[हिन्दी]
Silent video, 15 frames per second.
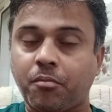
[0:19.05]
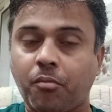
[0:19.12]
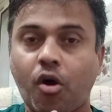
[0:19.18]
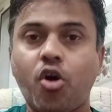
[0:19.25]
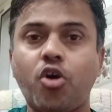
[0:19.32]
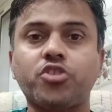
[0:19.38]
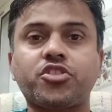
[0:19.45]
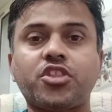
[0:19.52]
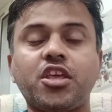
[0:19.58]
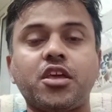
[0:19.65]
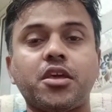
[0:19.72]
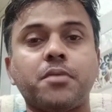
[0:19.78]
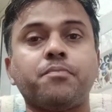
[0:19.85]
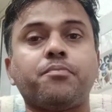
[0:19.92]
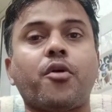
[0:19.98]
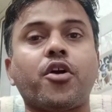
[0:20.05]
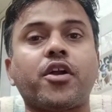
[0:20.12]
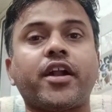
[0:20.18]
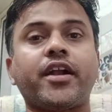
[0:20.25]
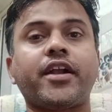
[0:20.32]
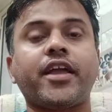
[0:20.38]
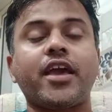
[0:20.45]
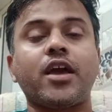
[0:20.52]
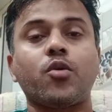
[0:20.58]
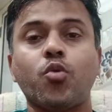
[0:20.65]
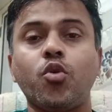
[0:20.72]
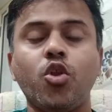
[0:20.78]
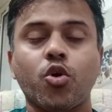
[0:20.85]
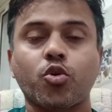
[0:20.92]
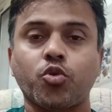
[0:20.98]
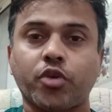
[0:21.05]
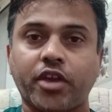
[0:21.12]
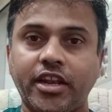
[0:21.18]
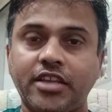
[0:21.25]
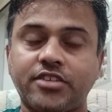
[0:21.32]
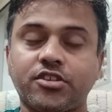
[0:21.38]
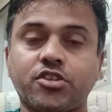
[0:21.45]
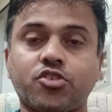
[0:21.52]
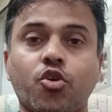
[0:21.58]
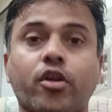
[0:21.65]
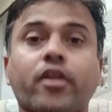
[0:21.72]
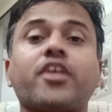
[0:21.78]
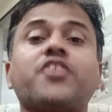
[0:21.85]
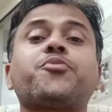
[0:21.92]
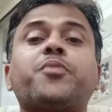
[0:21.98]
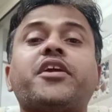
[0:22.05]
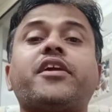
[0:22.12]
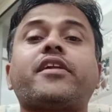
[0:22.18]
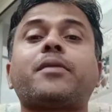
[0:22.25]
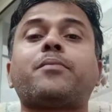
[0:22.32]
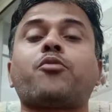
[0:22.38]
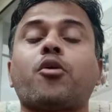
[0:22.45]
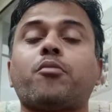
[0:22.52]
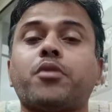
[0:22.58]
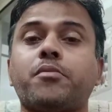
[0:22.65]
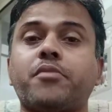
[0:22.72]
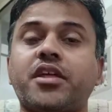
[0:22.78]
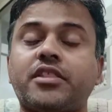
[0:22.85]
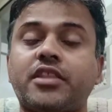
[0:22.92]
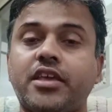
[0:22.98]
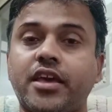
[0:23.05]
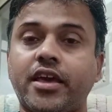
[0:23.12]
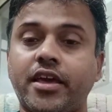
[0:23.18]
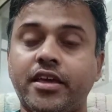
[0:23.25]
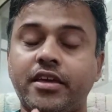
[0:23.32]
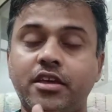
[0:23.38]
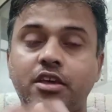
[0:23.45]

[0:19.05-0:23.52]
बहुत ही इम्पोर्टेंट है उन लोगों के लिए जिनको रेस्पिरेटरी प्रॉब्लम रहती है